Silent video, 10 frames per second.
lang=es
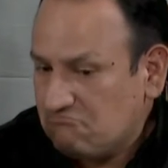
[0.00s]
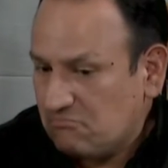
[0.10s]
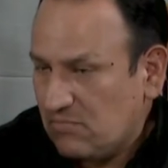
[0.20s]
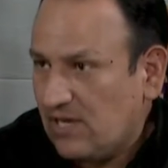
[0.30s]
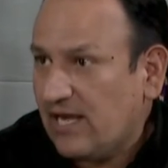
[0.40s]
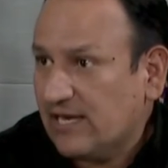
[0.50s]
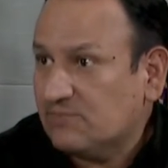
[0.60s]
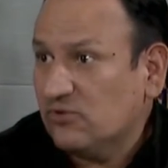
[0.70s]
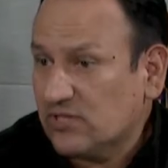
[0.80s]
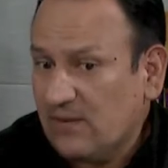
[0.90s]
la,
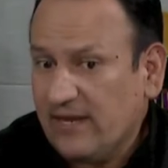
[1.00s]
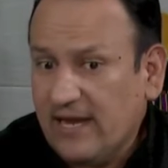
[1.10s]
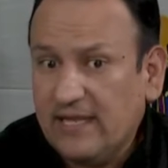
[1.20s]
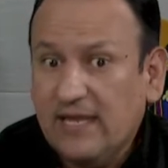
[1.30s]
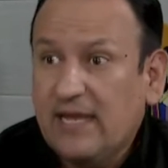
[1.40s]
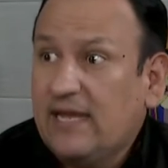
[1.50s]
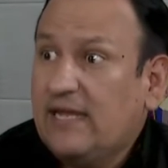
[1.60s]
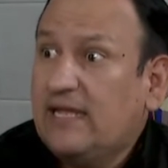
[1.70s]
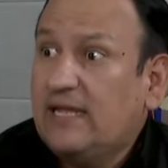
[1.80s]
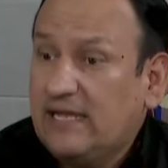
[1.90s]
responsabilidad
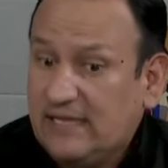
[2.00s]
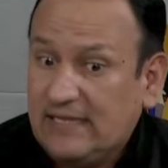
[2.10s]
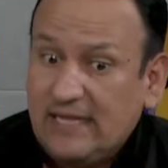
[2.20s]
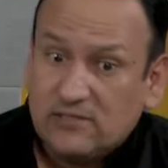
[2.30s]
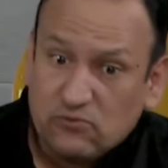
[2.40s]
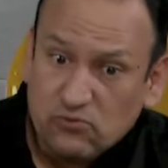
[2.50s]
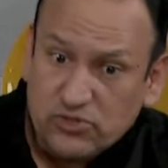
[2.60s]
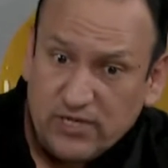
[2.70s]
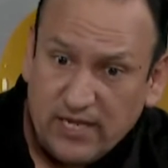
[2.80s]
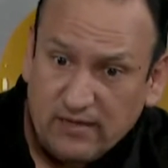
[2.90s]
histórica de
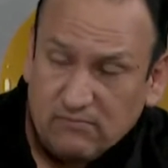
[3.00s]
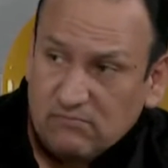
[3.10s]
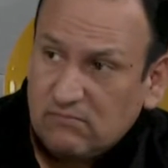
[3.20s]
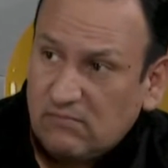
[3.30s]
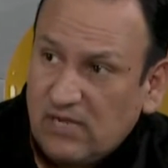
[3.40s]
escuchar